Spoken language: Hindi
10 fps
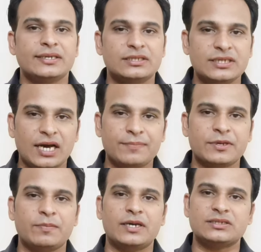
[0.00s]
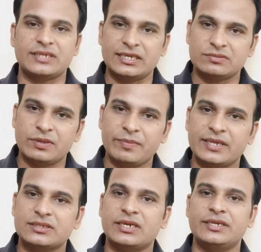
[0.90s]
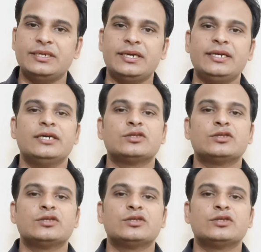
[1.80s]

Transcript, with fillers: यदि आपके पास टेंथ में मैथ नहीं है